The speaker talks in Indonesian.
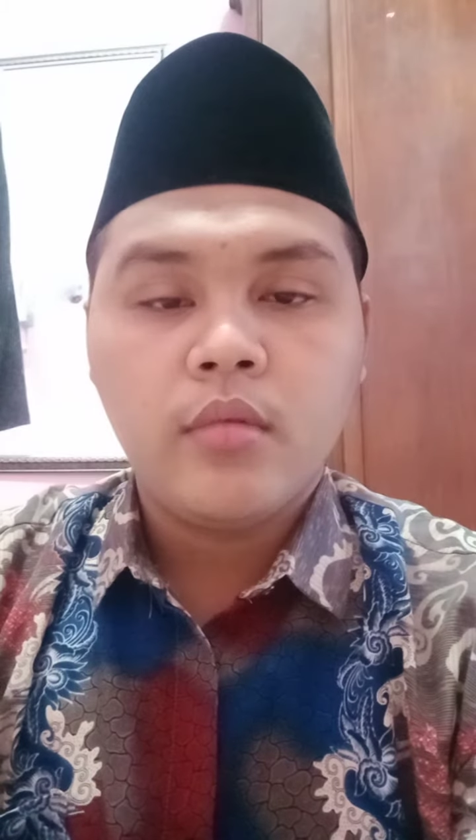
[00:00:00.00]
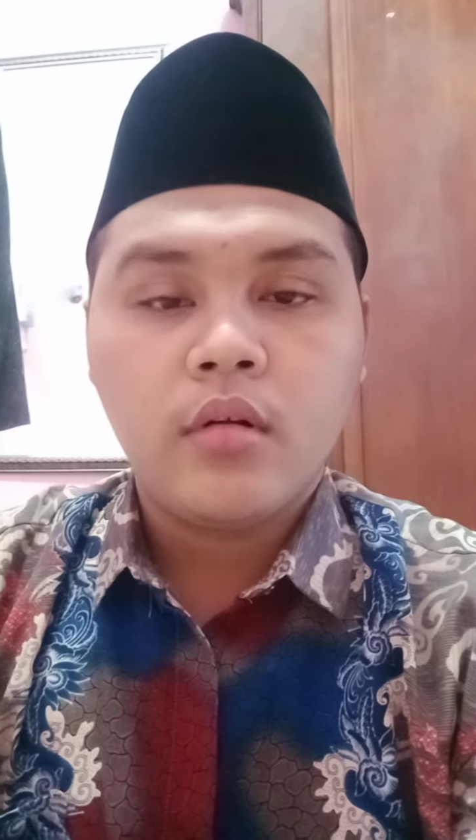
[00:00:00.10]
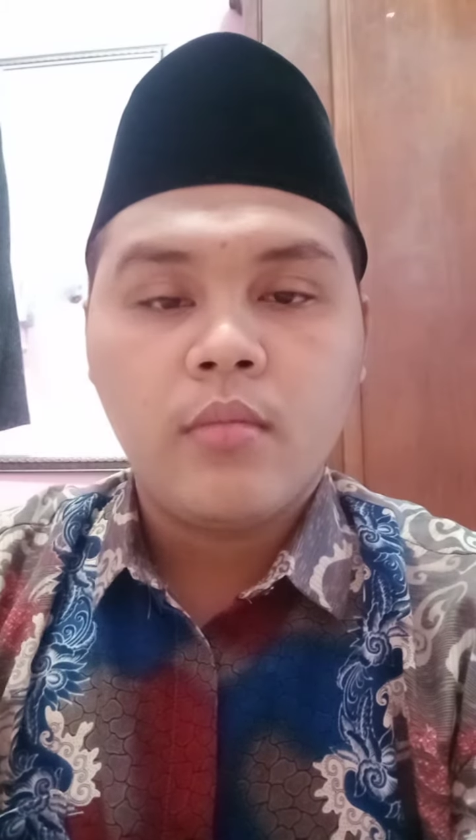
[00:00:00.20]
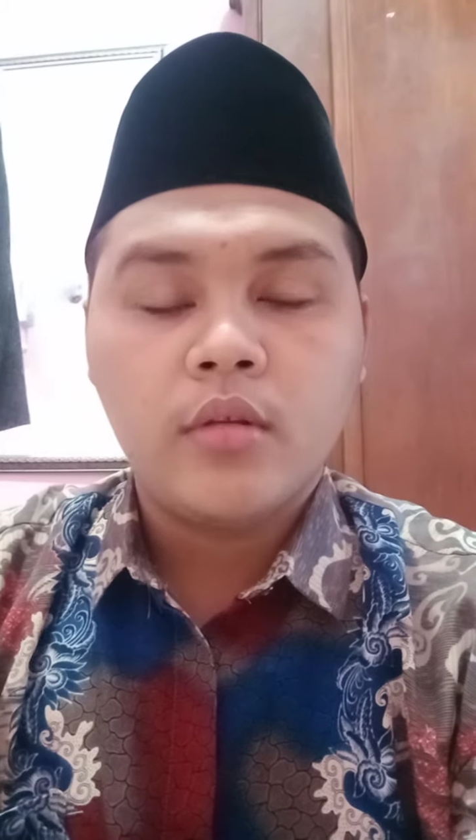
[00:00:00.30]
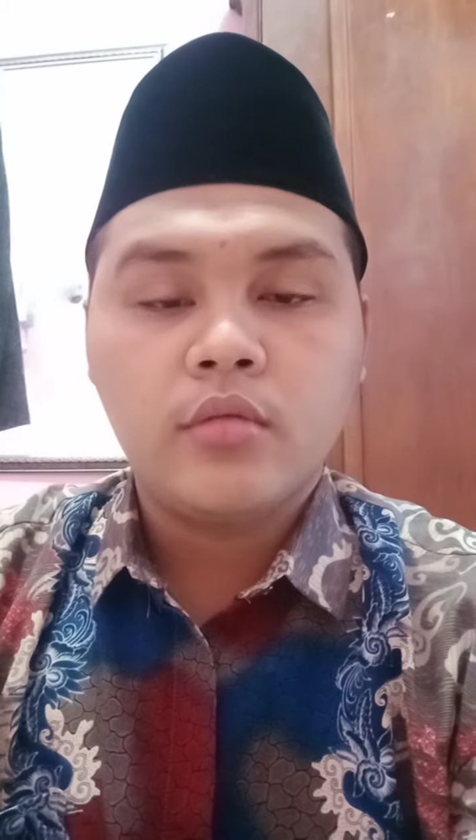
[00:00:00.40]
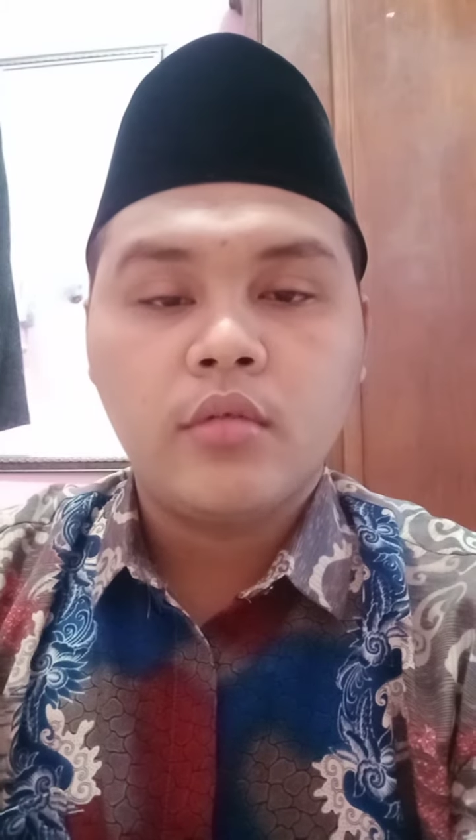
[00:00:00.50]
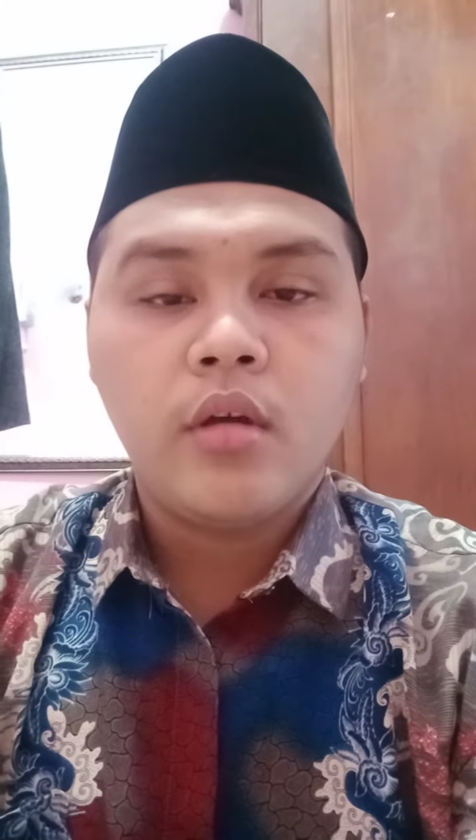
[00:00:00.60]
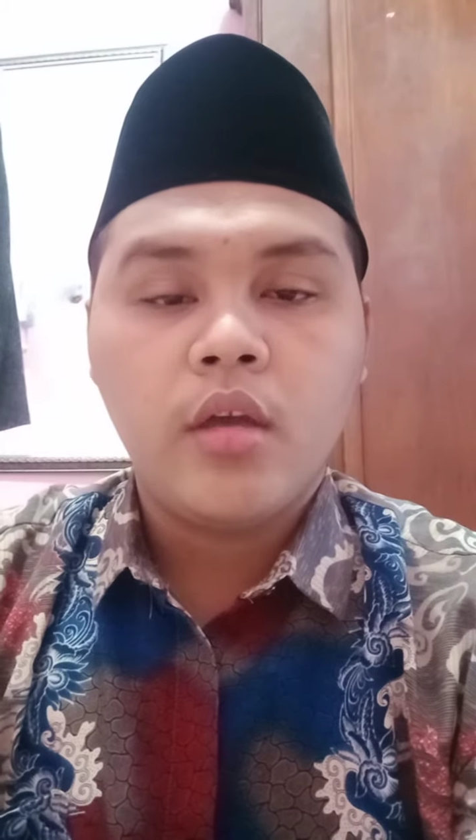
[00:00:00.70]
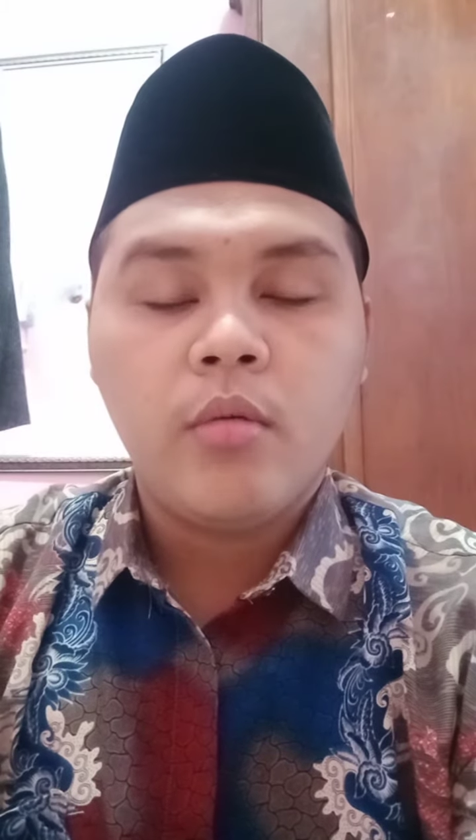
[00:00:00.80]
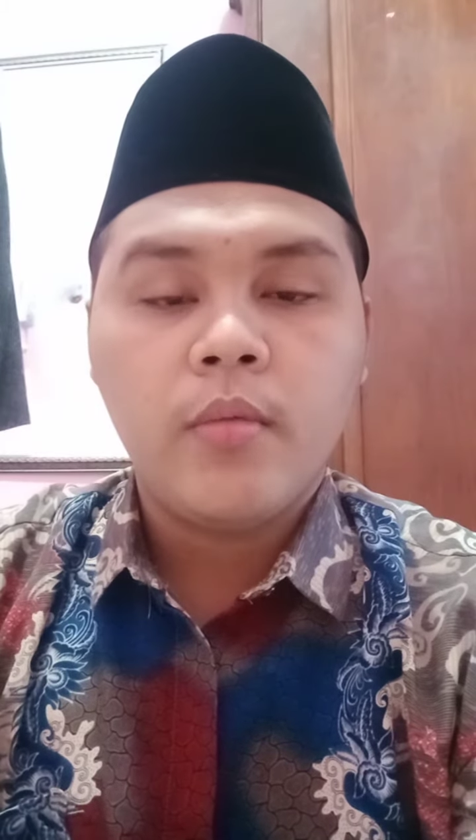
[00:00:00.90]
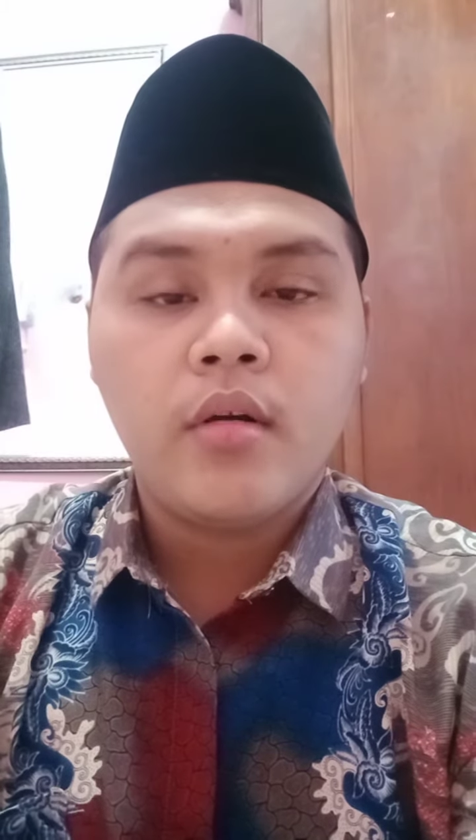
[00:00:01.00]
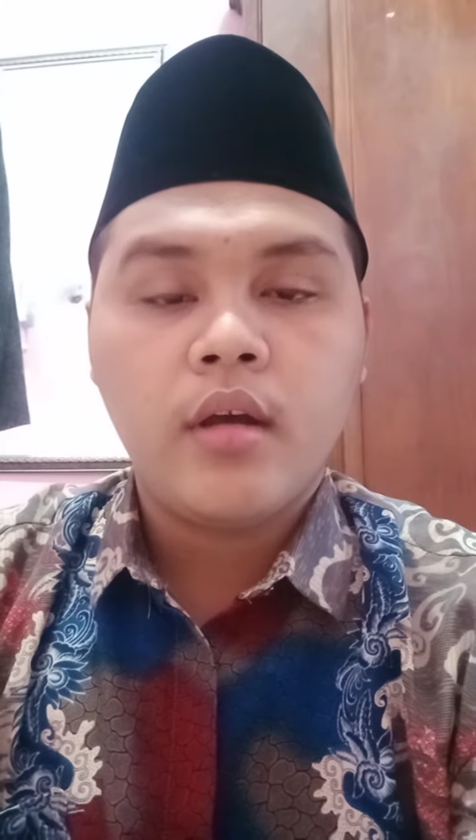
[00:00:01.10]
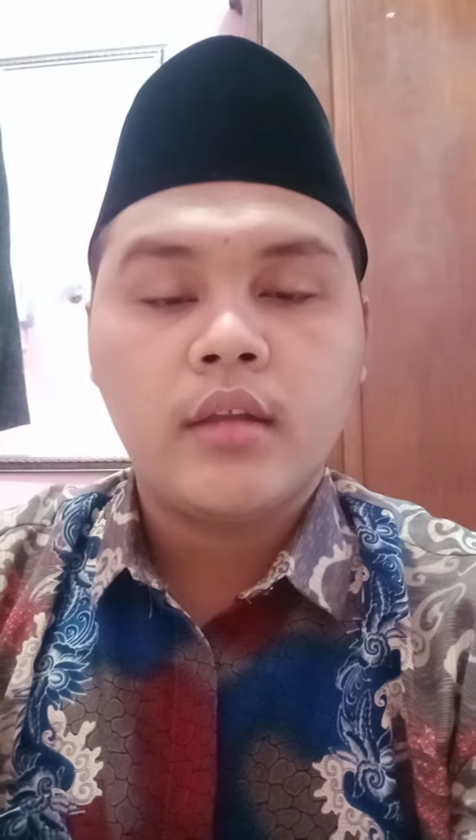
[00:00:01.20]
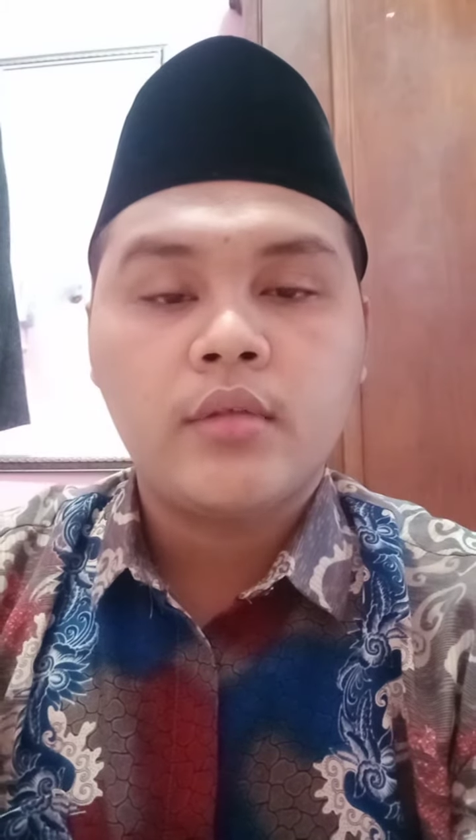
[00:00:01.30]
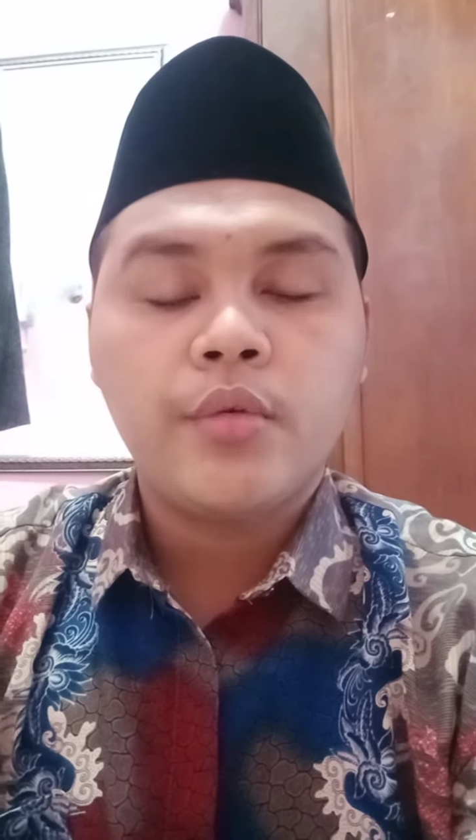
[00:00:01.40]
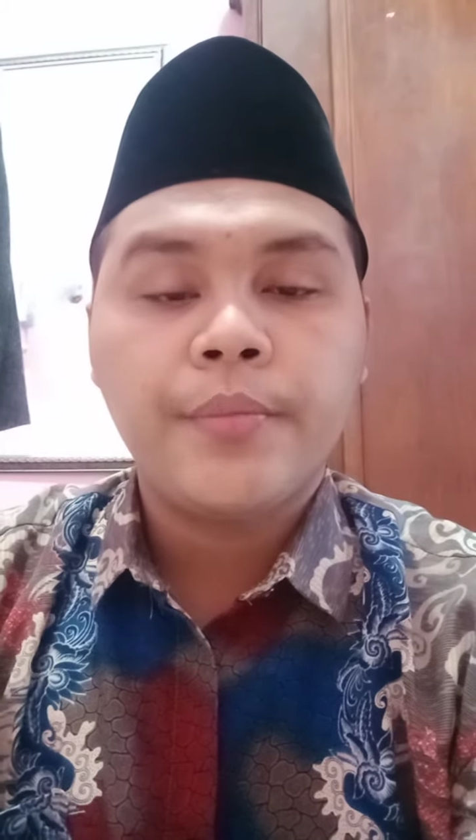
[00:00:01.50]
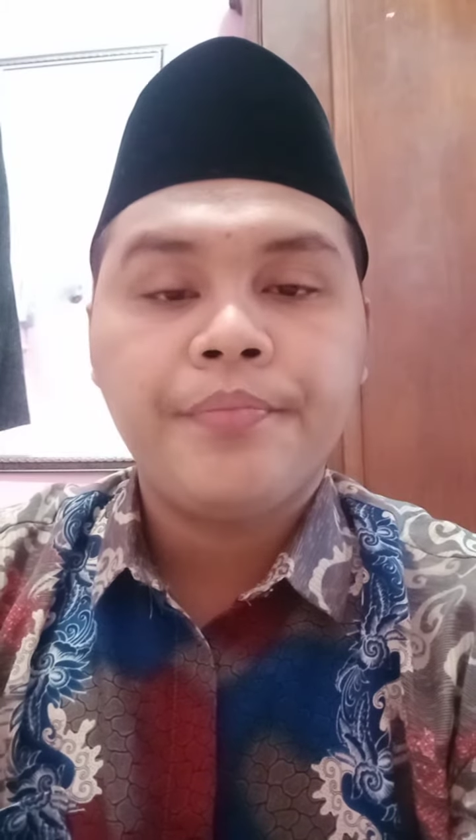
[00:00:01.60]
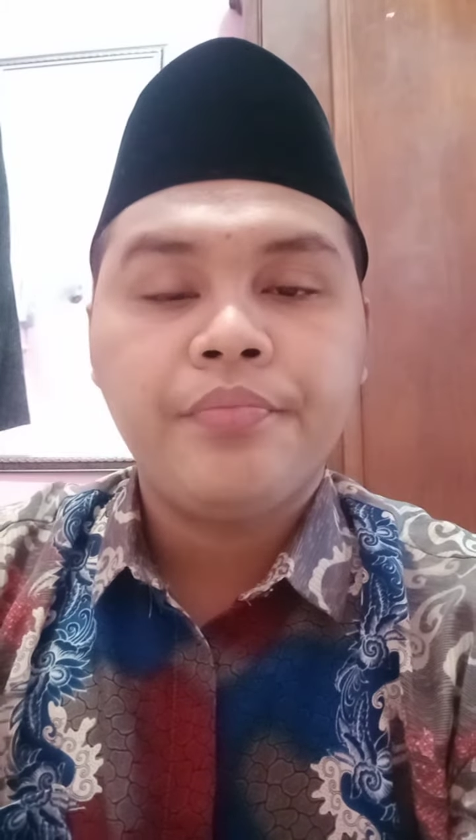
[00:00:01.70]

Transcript: warahmatullahi wabarakatuh.